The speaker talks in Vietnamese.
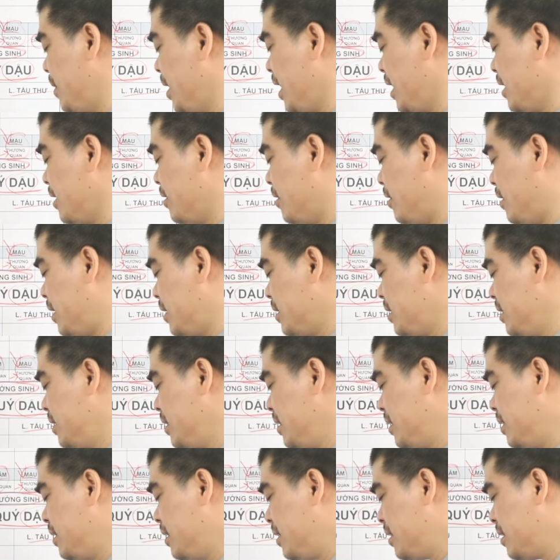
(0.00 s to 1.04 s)
bên cạnh đó
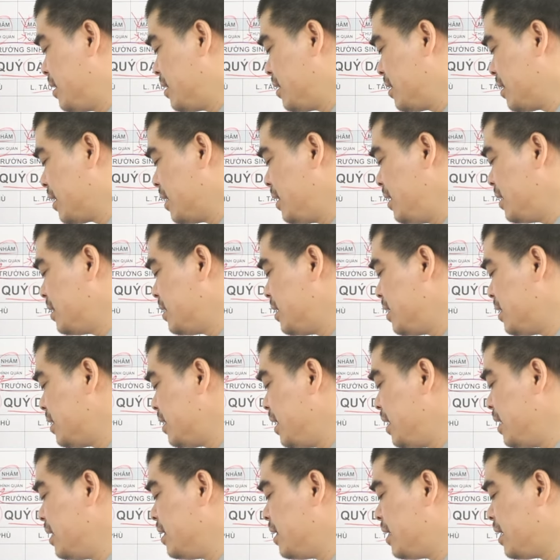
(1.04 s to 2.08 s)
thì cái địa chi
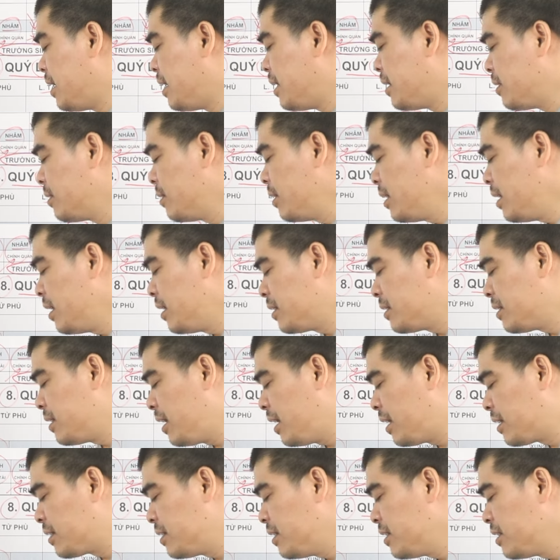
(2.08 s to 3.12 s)
Tý này nó lại ẩn
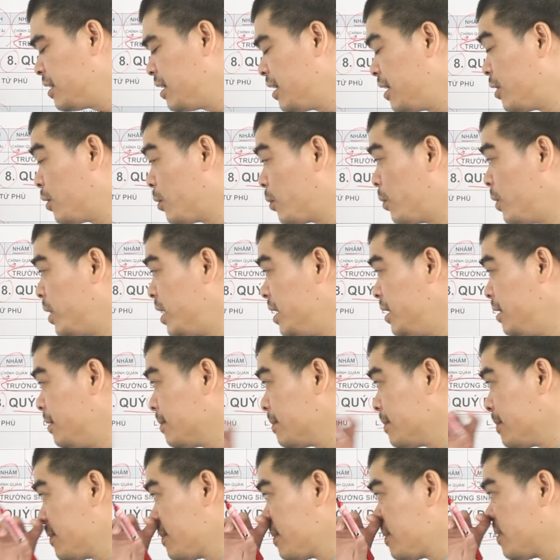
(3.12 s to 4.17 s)
tàng thiên can là Quý.
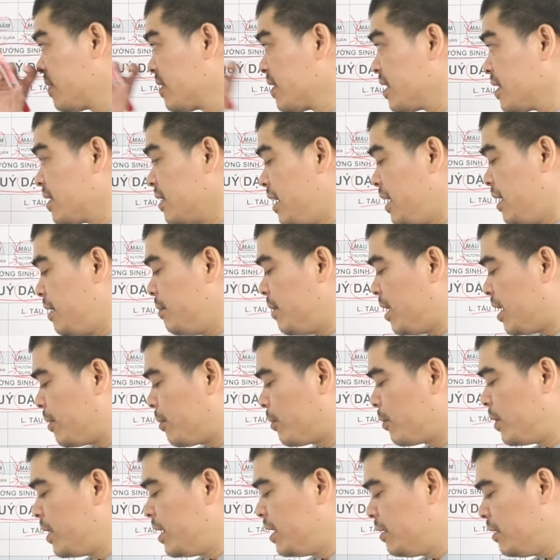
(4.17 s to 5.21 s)
Đinh mà gặp
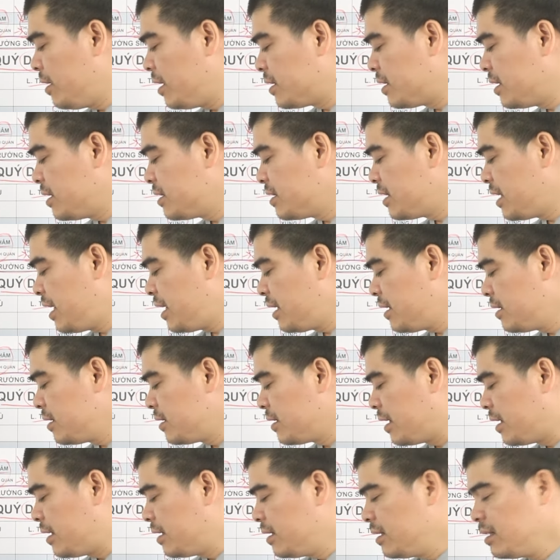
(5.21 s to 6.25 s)
Quý nó là thất sát
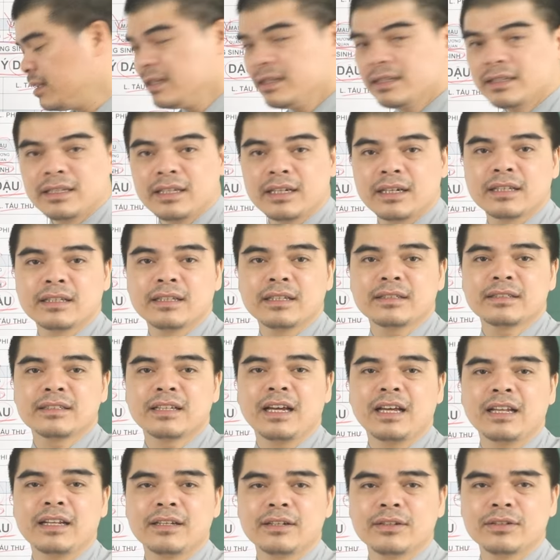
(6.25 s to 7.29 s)
đấy, thì cái thất
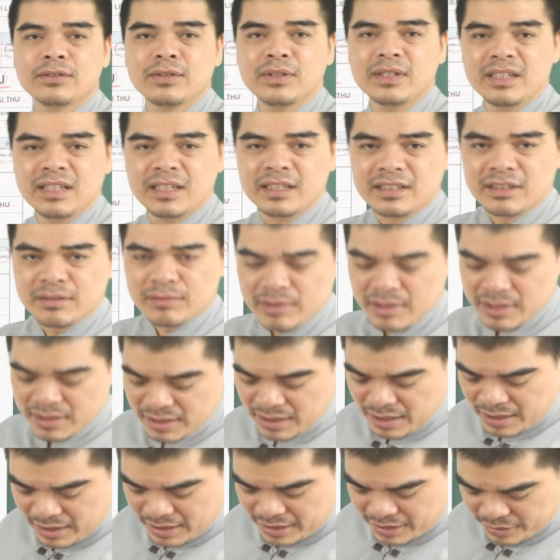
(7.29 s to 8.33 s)
sát nó xuất hiện trong thời
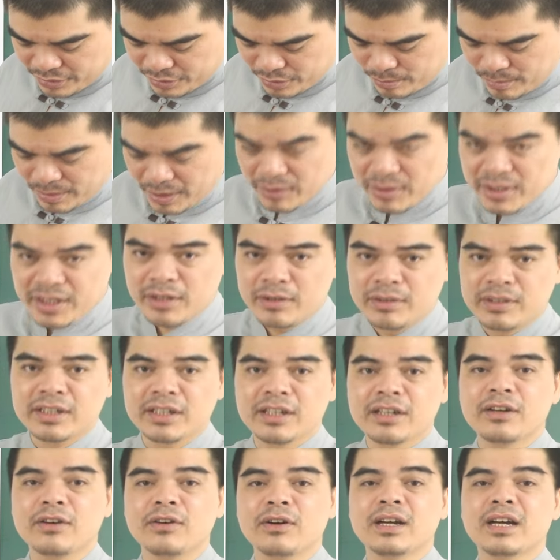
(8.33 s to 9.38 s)
gian này nó cũng báo hiệu những
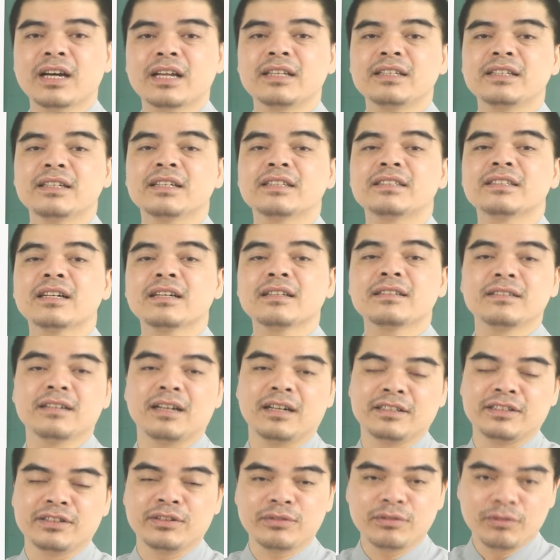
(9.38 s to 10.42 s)
cái khó khăn, những cái trắc
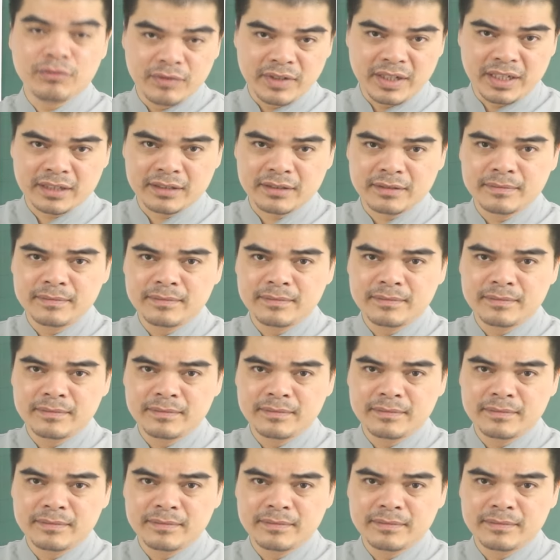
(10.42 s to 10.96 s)
trở trong công việc.